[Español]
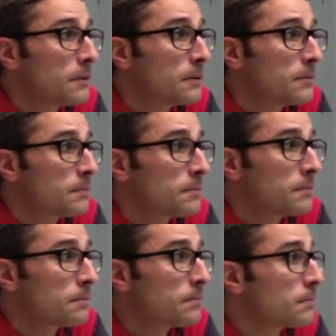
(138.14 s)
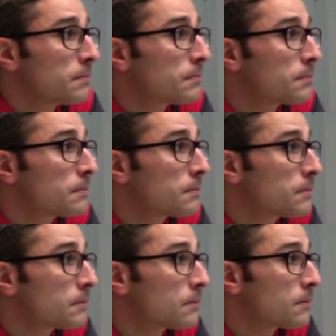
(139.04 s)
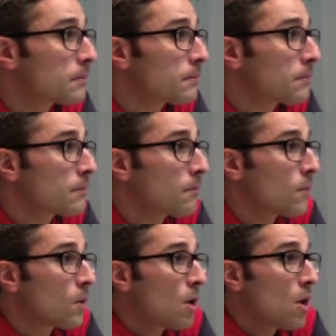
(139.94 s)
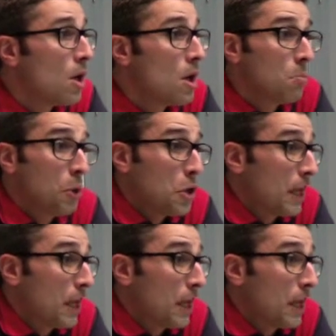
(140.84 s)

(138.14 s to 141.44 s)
Quiere decir que no te ha defraudado ¿no? Bueno,